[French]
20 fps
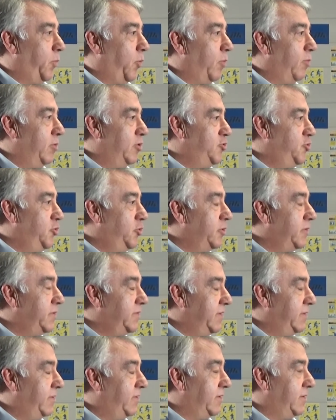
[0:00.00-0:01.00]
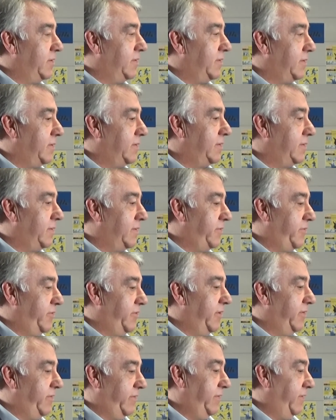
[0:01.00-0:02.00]
Pour moi, le judo, c'est un,
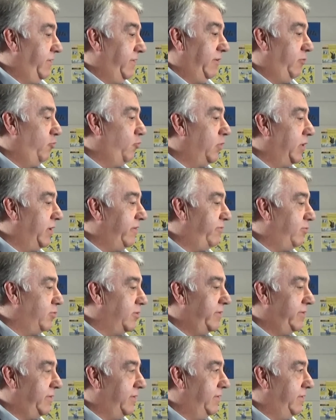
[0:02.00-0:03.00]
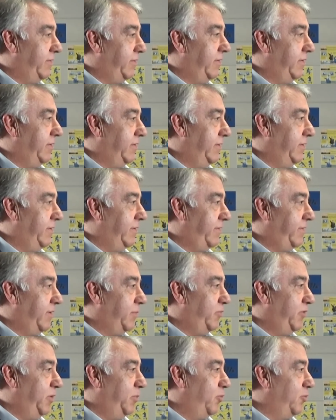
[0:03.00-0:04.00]
c'est tout à la fois. C'est
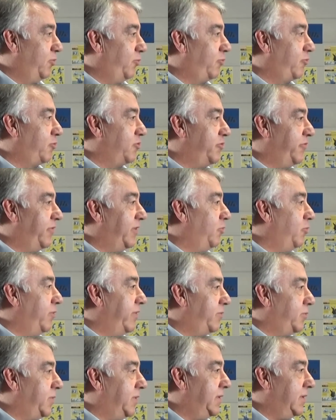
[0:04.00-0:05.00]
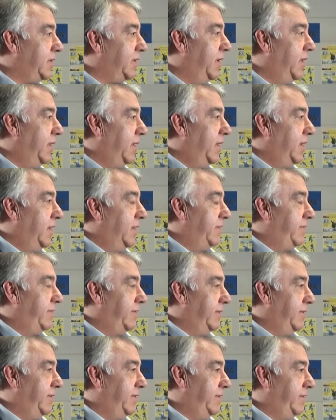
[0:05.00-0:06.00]
un petit peu tout ce que je fais tous les soirs.
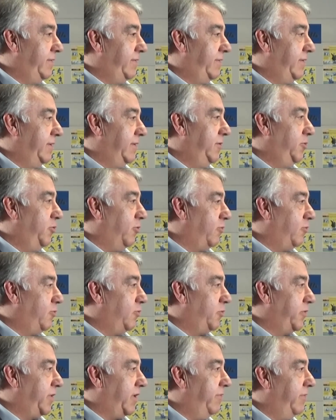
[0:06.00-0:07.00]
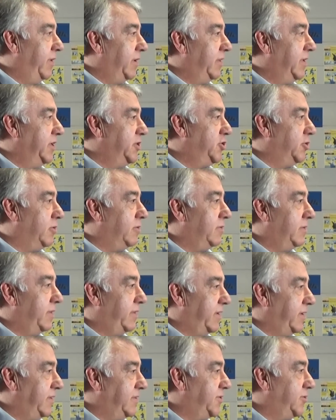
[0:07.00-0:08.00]
C'est une rencontre avec des gens
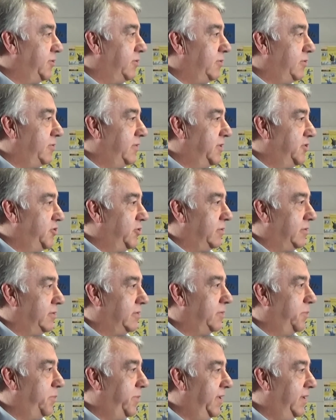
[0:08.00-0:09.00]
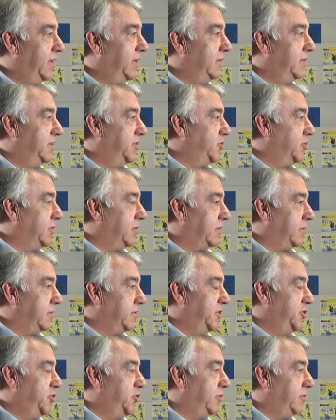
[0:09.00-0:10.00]
intéressants, des gens bien, des
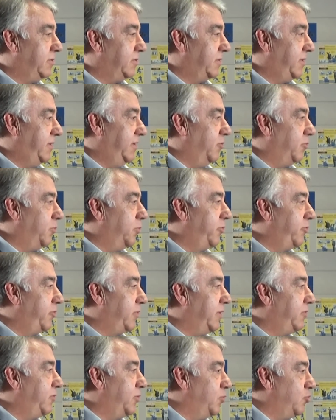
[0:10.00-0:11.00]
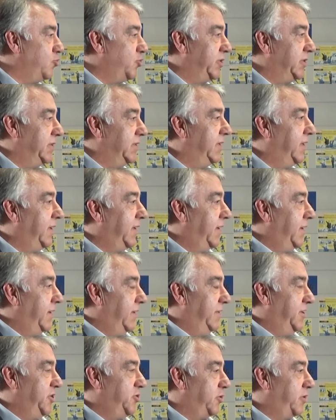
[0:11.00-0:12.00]
gens, des gens qui ont besoin de se bouger,
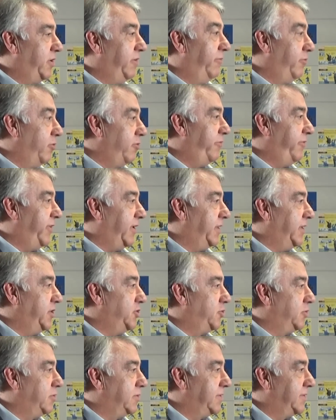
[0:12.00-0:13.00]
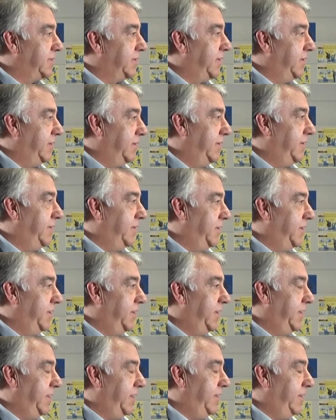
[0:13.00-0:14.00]
des gens qui veulent faire des choses
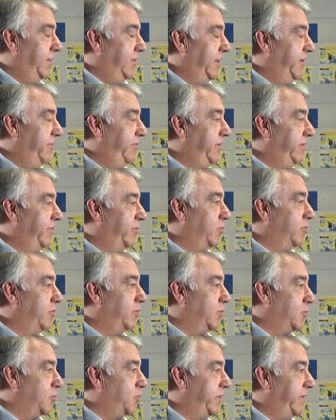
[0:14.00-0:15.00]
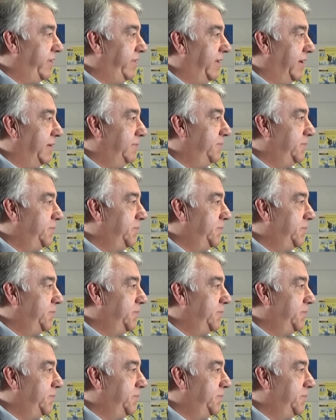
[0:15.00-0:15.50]
et, de les vivre au, quotidien.